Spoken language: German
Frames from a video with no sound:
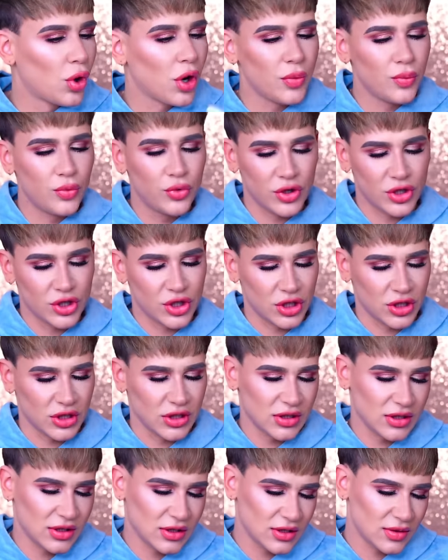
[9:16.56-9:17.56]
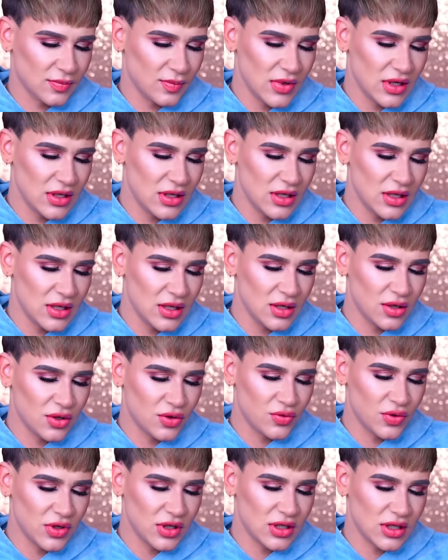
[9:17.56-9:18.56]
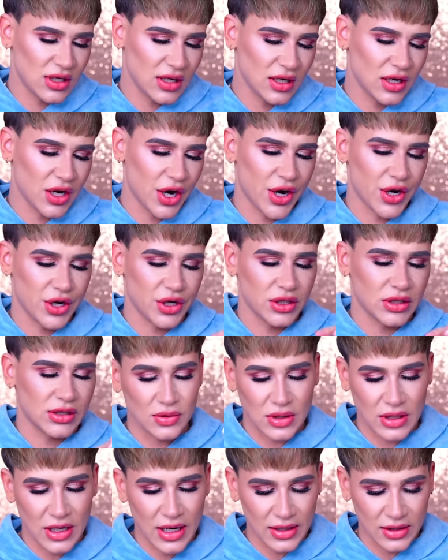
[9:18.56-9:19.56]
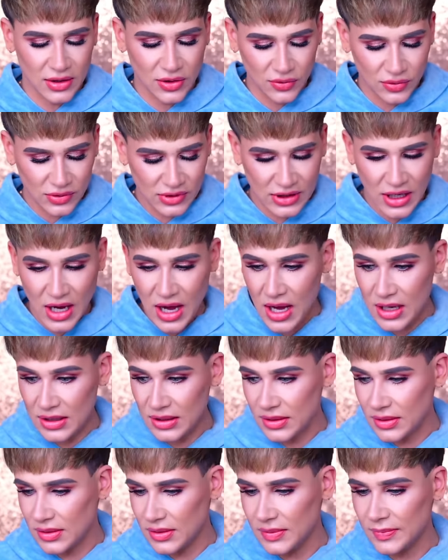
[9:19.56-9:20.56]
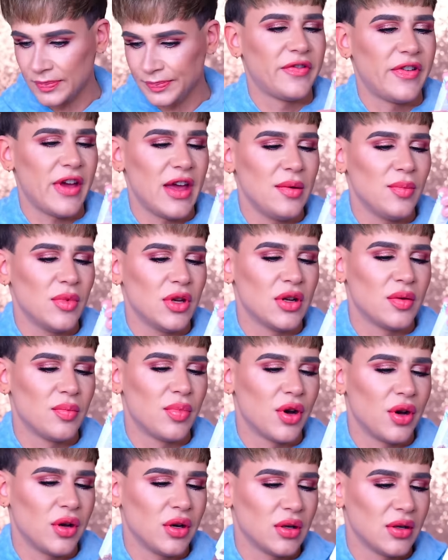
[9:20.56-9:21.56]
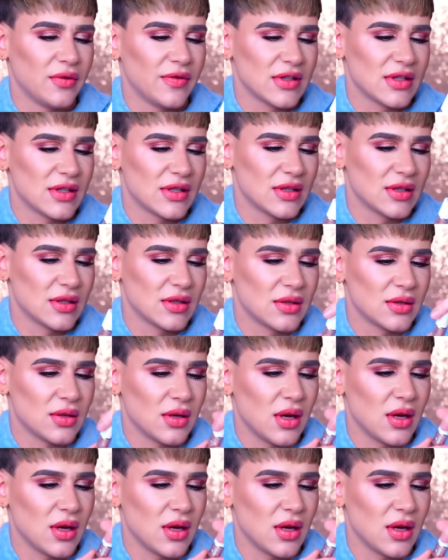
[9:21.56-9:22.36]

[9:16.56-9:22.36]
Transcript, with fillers: Warm Wishes, Mini Greeting Card, so kleine Grußkarten. Fame in a Bottle, was ist das?